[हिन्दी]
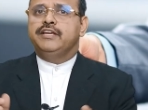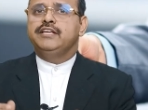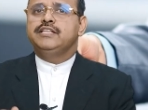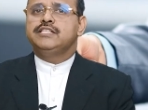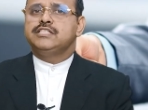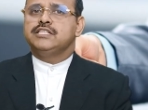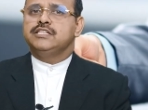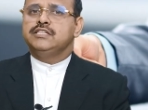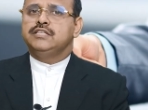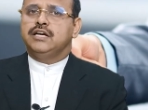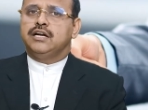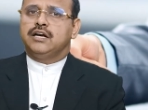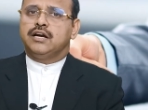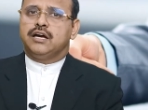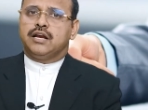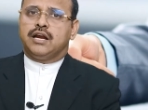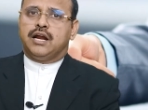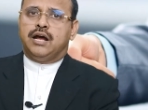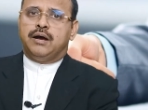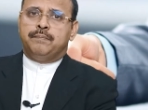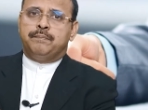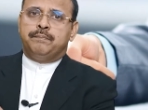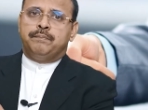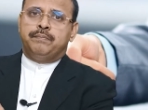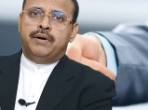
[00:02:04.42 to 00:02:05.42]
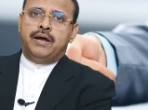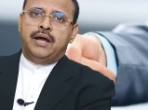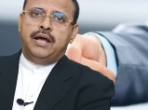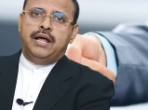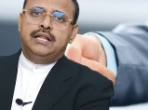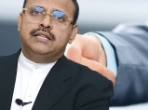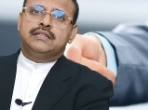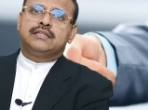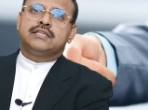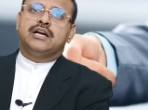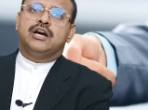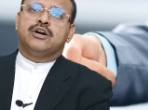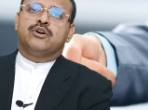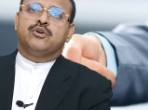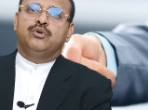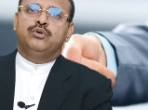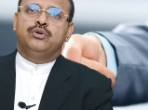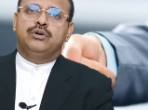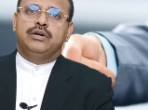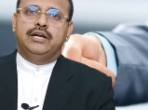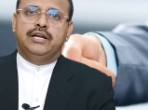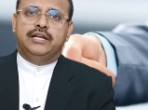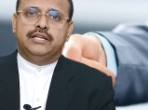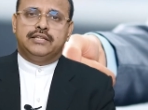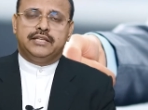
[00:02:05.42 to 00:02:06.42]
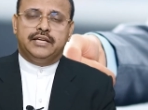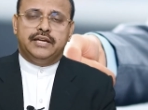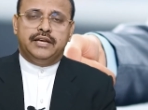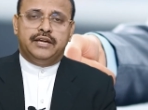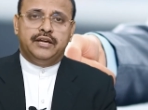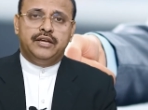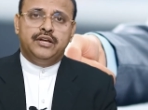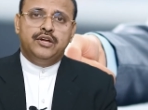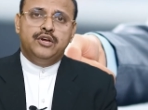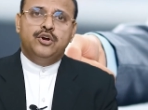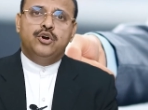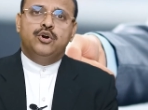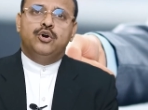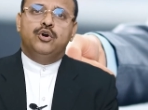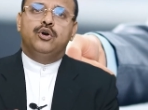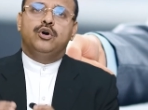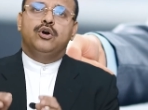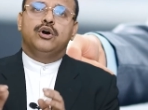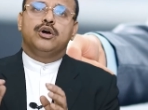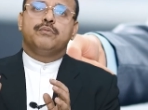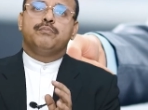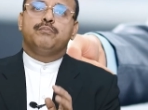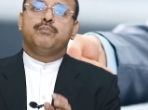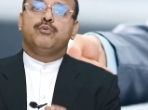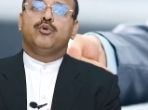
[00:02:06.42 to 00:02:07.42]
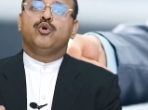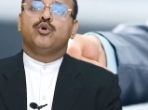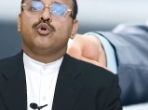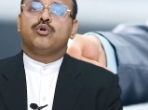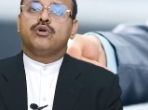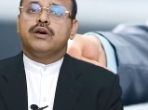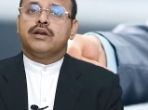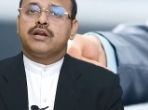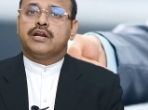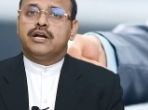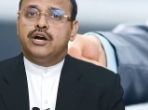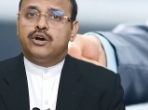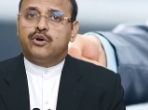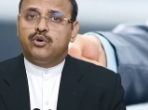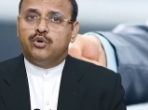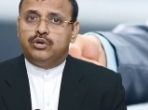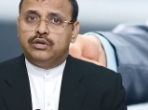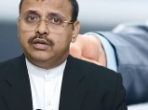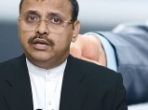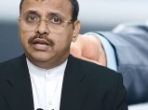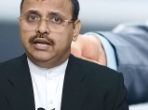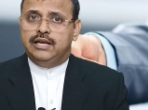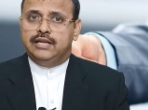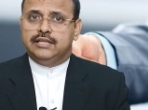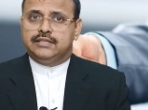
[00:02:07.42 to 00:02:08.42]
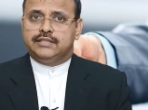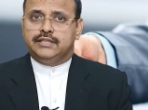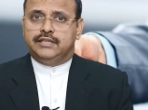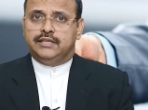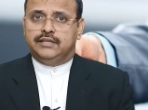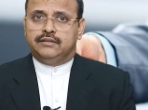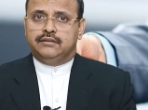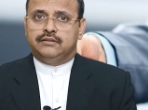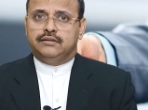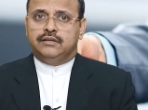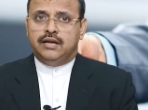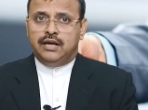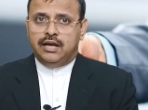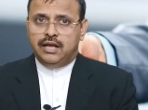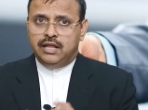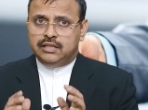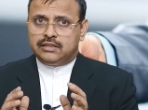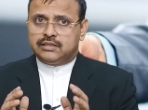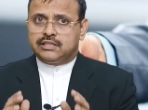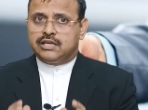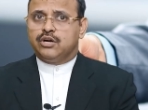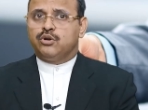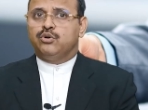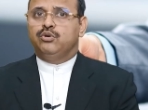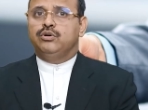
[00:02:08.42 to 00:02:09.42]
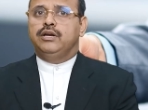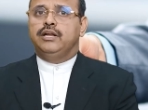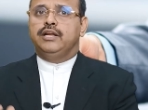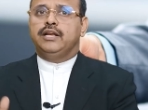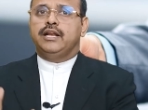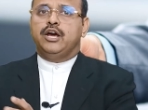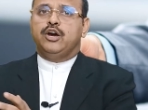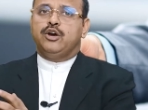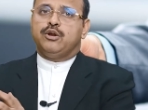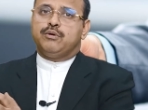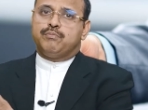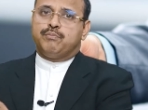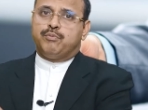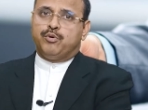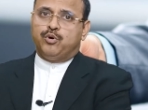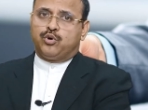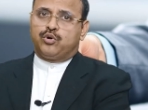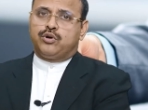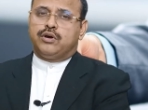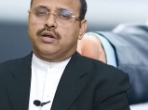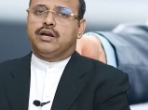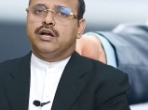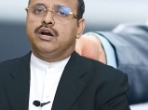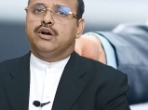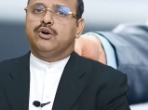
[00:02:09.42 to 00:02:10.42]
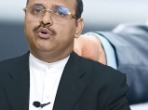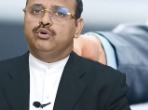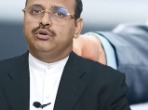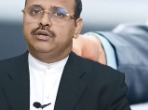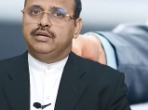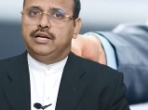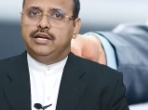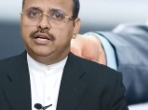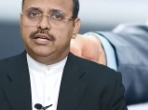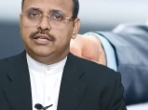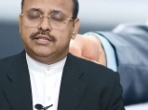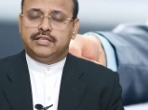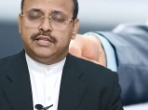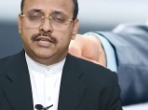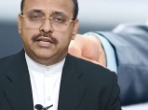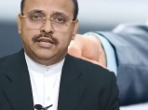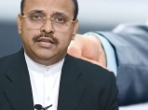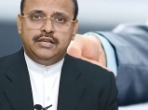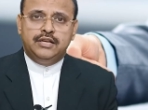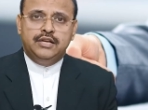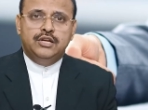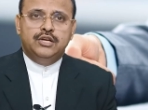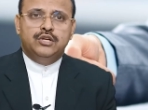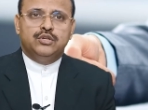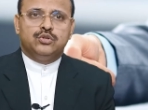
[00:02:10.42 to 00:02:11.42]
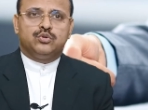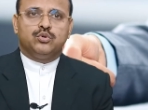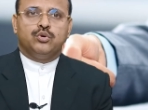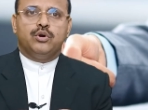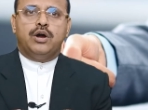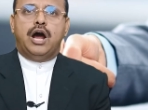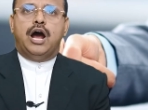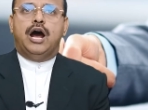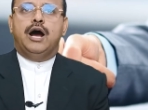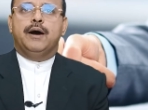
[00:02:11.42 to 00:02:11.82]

वही चीज अगर आप हेल्थ का कोड लेते हैं और ब्रोकर का कोड ले लेते हैं हेल्थ का कोड लेना है और ब्रोकर का कोड ले लेते हैं तो